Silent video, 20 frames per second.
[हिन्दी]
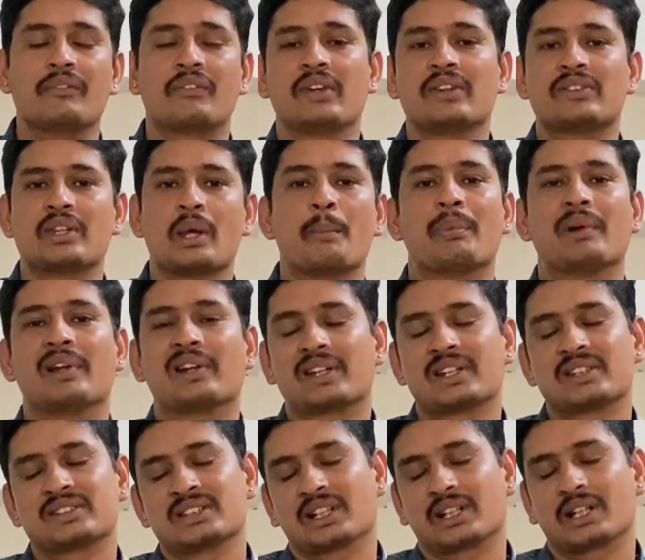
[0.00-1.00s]
फ्री सैंपल
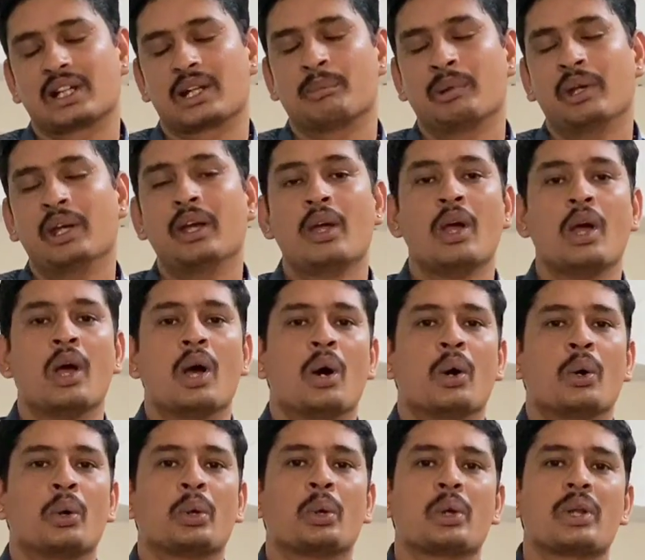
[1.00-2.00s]
के चक्कर में
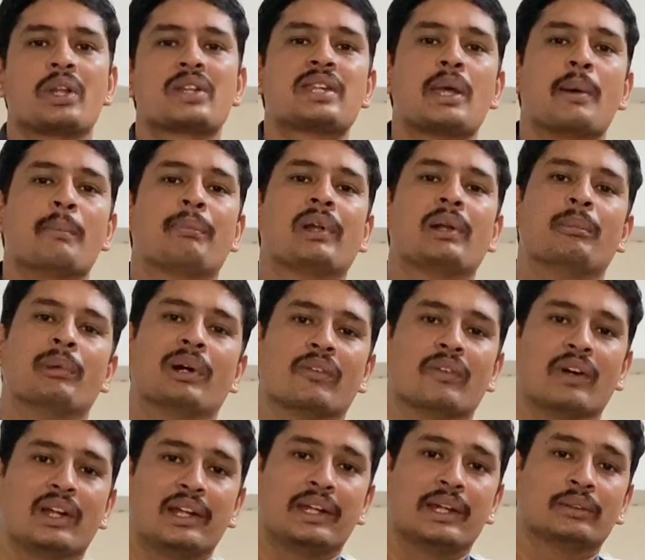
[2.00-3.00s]
उन्होंने सैंपल
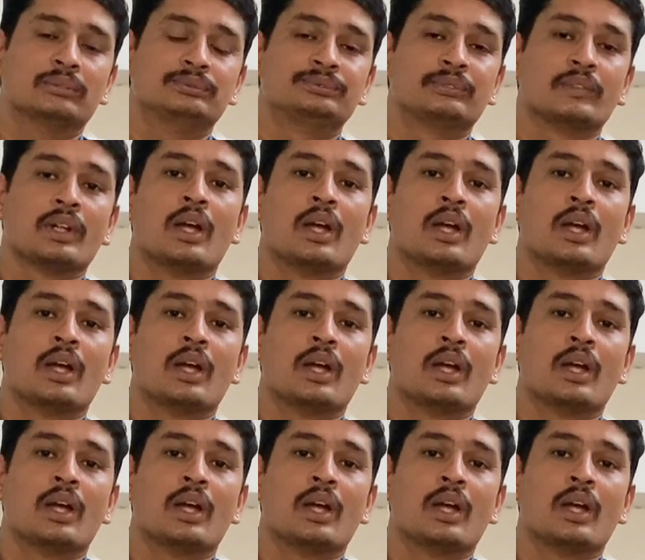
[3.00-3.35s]
मंगवा लिया